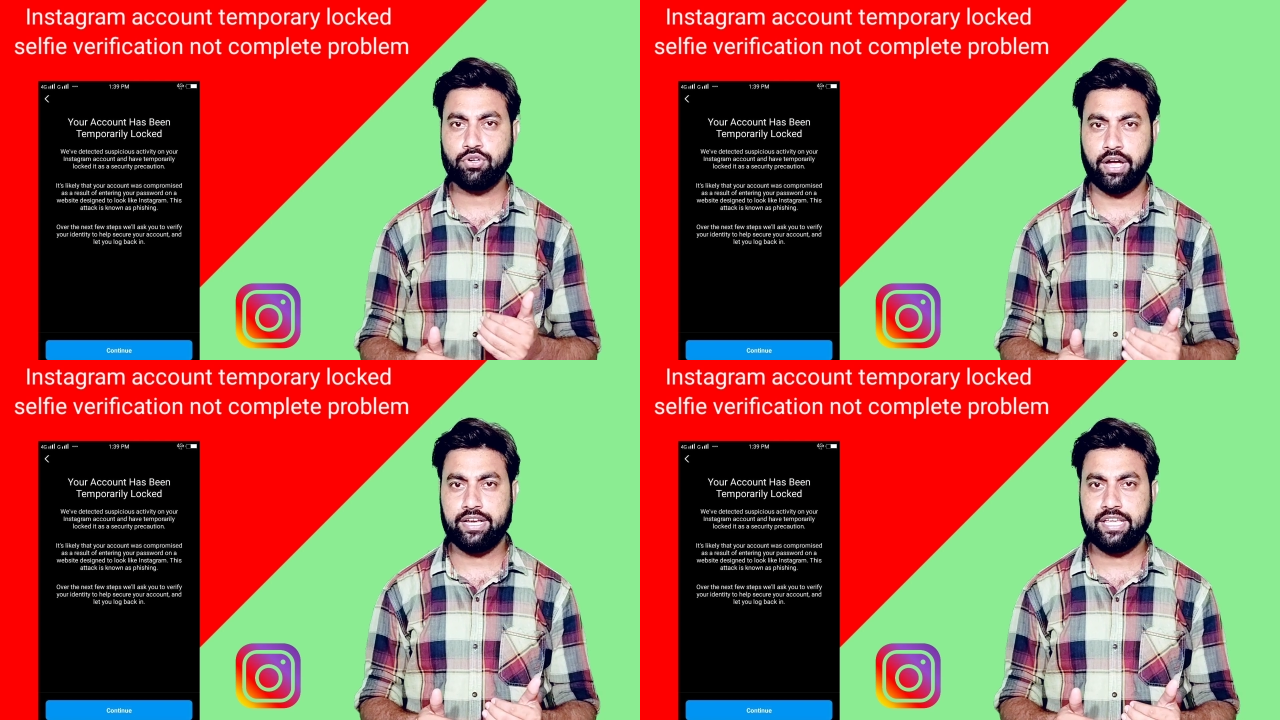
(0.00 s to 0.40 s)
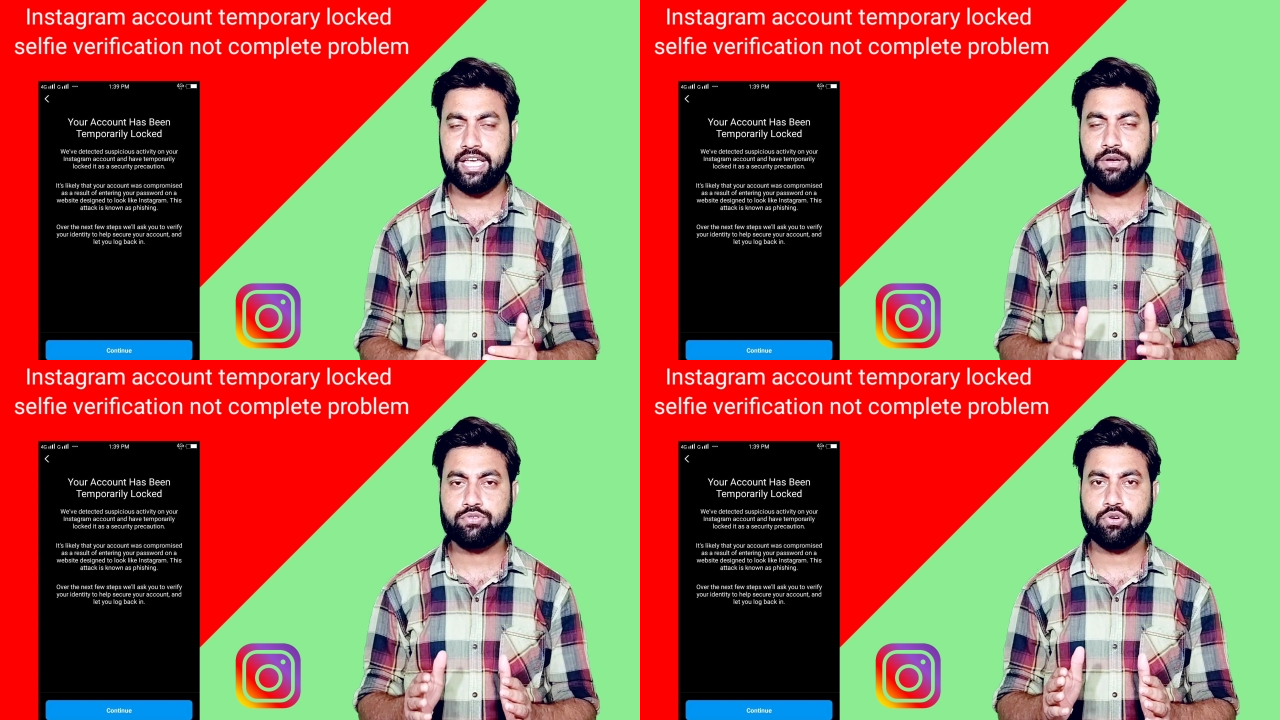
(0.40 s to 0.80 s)
की जो आईडी
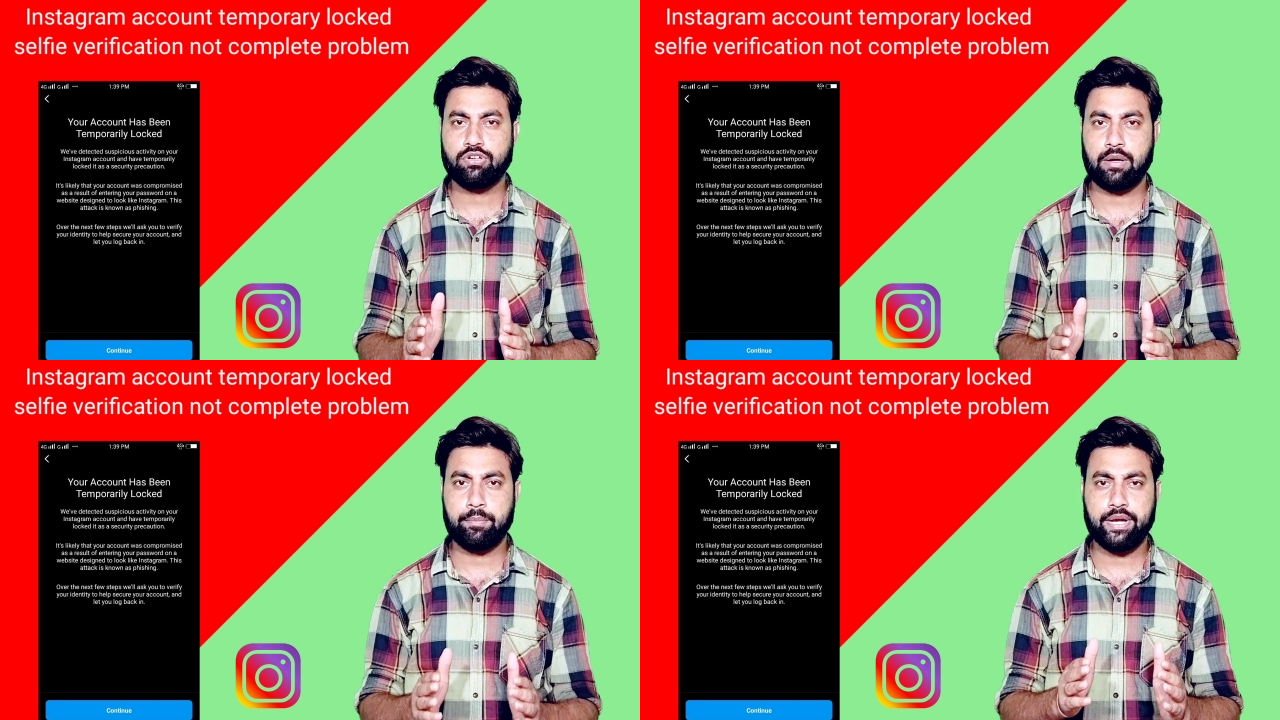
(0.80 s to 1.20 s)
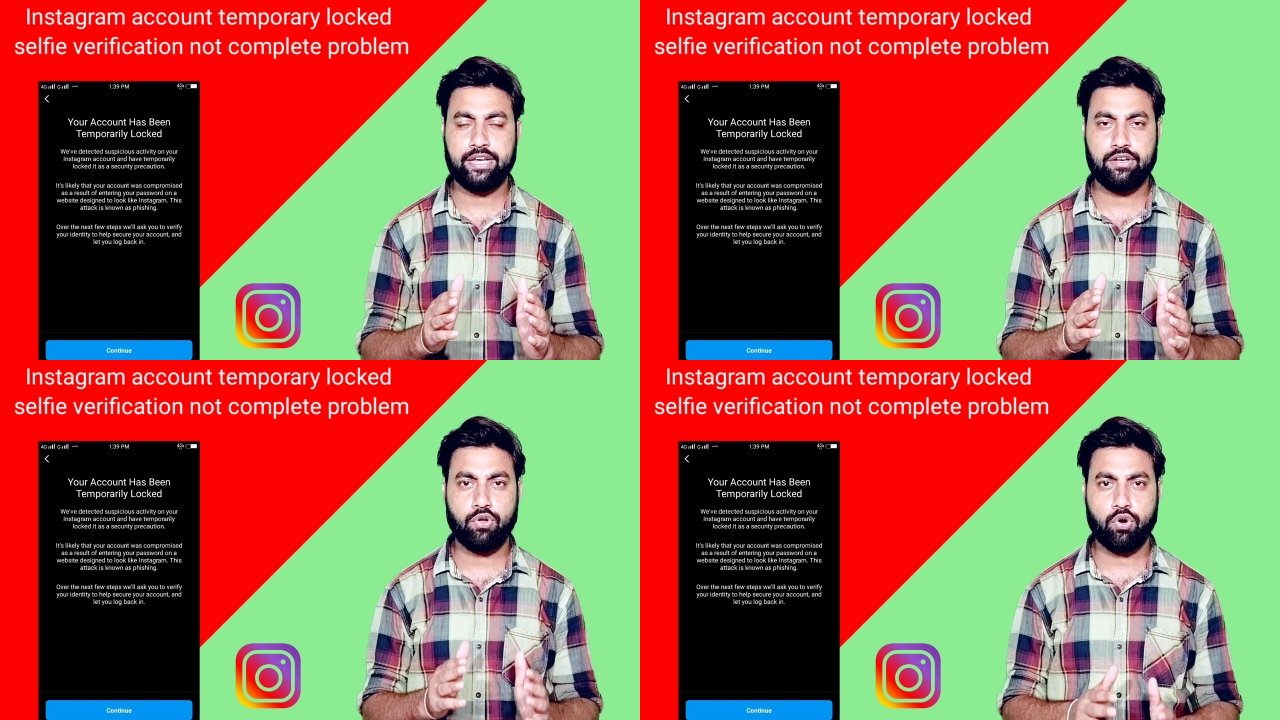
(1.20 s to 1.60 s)
है उसको
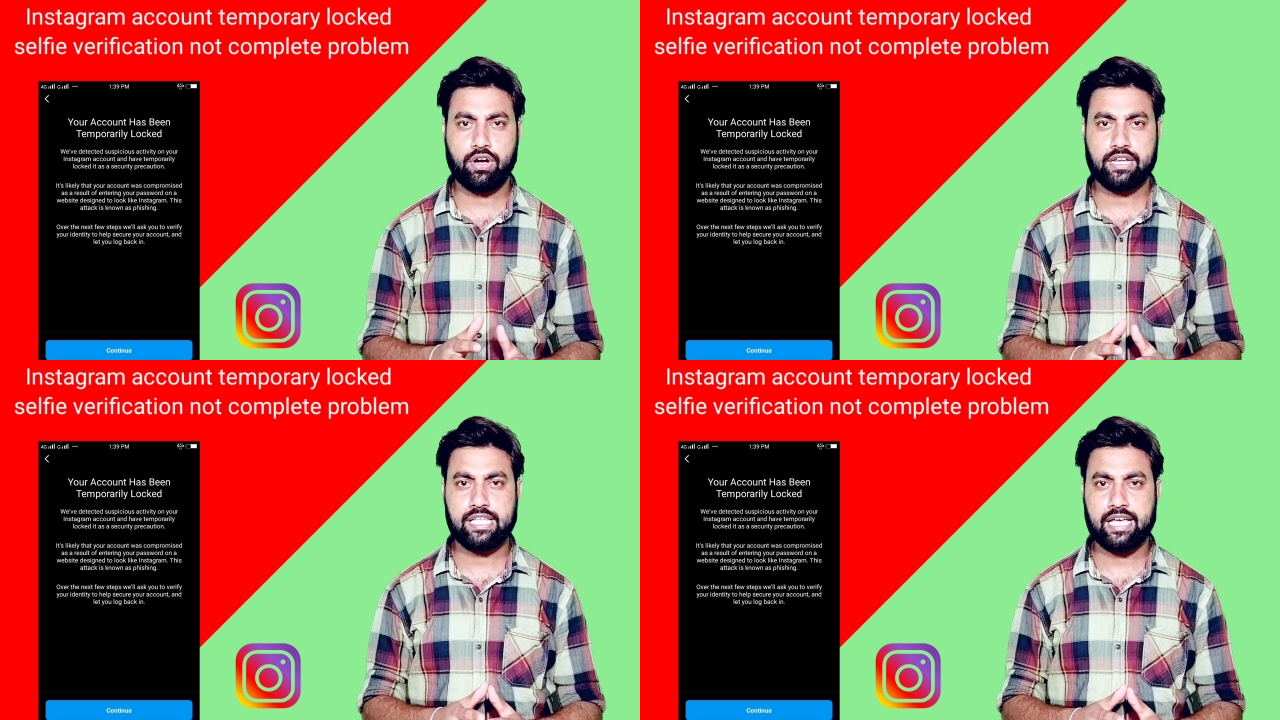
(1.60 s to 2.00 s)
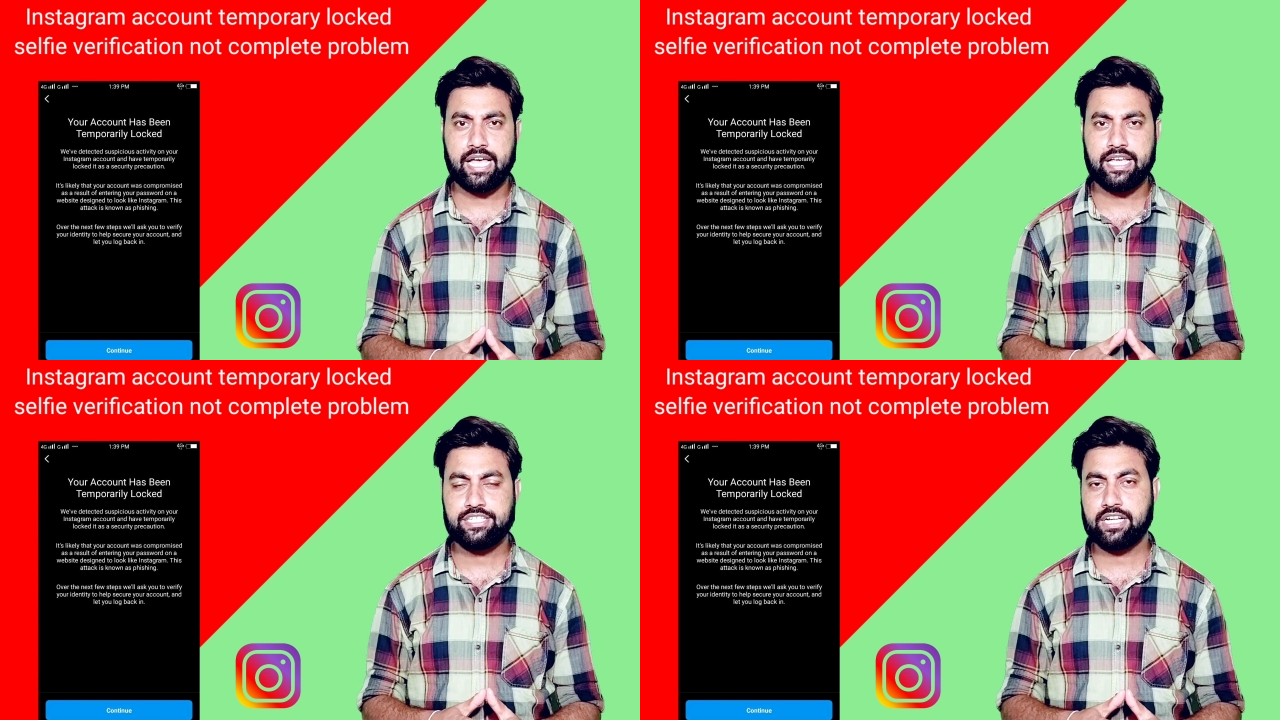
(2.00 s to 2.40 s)
टम्परेरी लॉक कर दिया गया
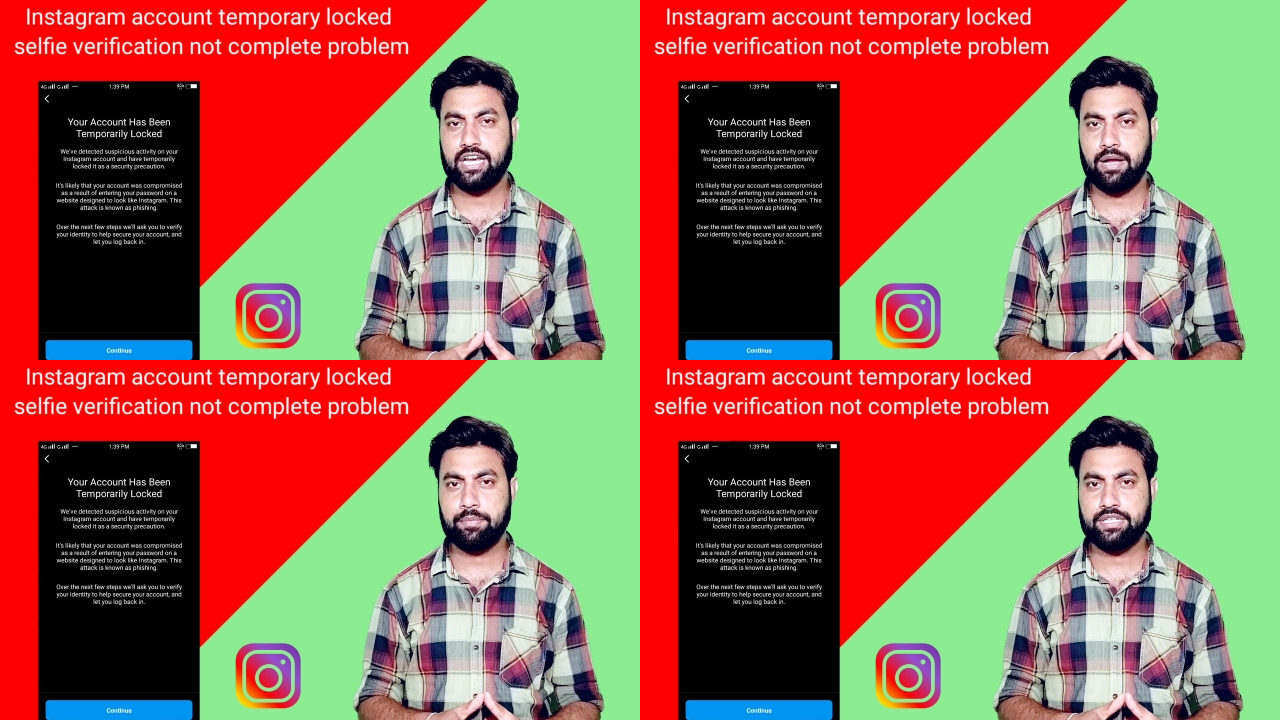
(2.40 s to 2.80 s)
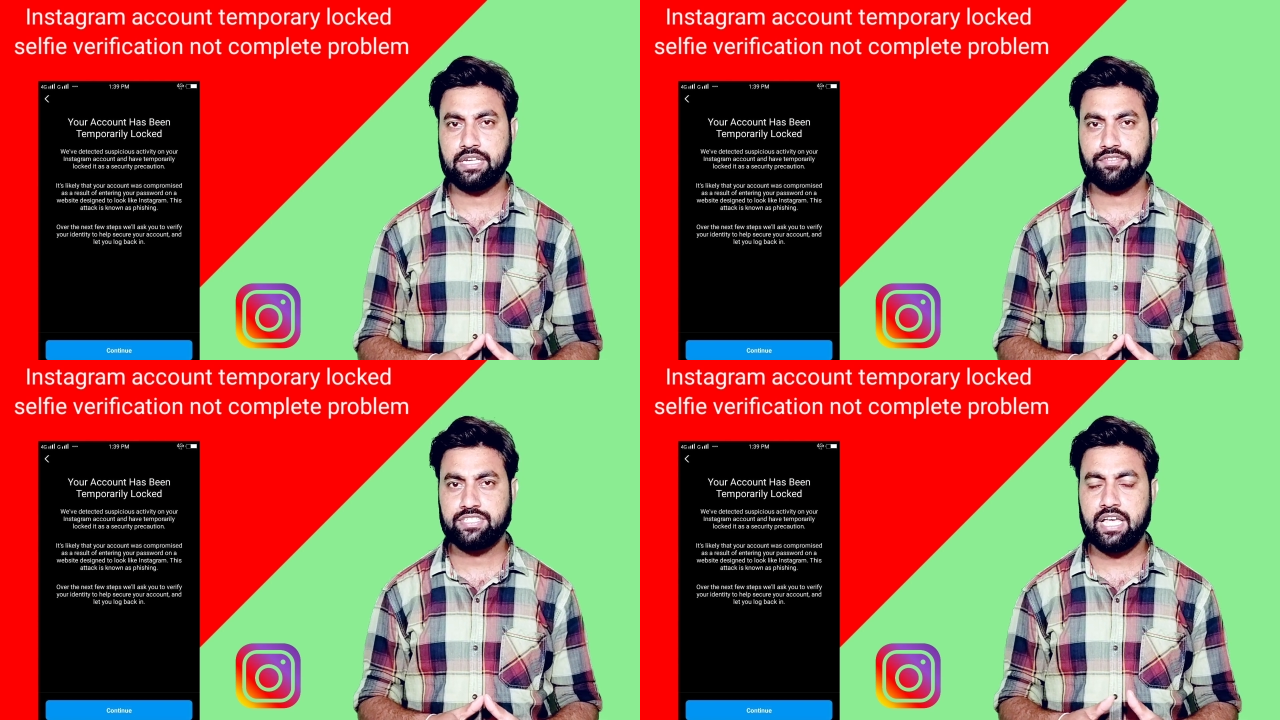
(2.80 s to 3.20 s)
है इंस्टाग्राम की
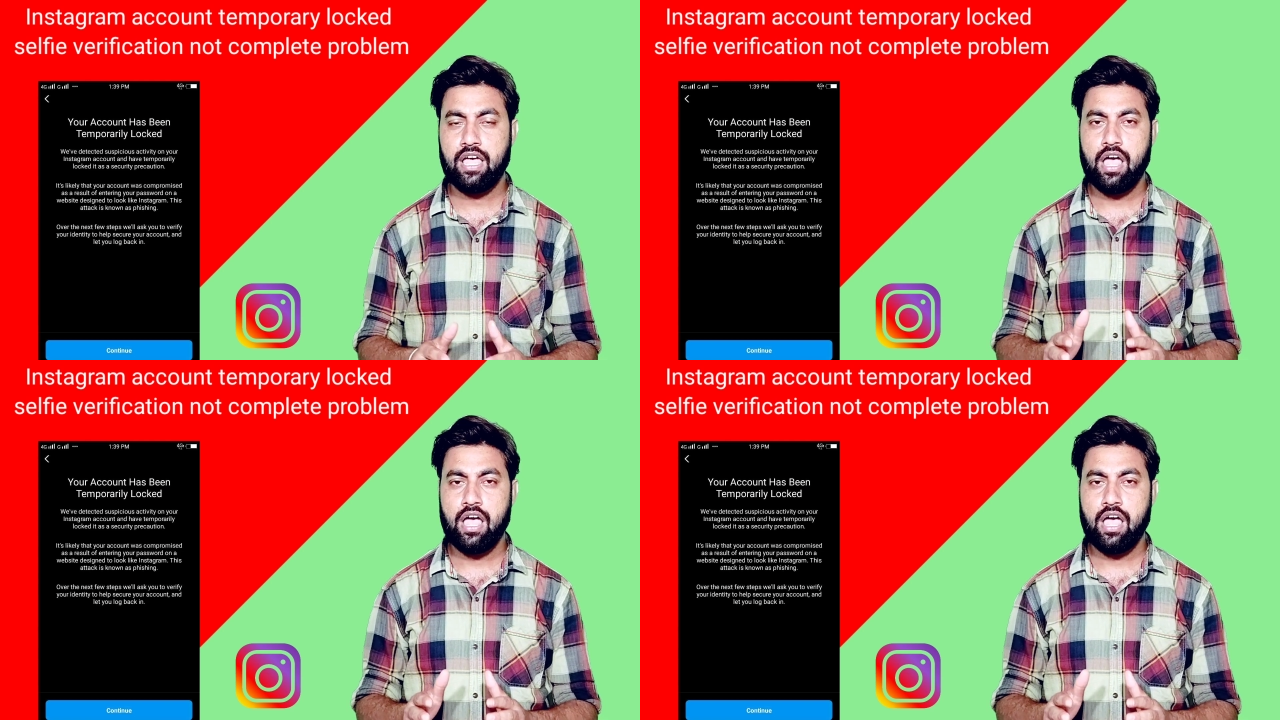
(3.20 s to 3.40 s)
तरफ से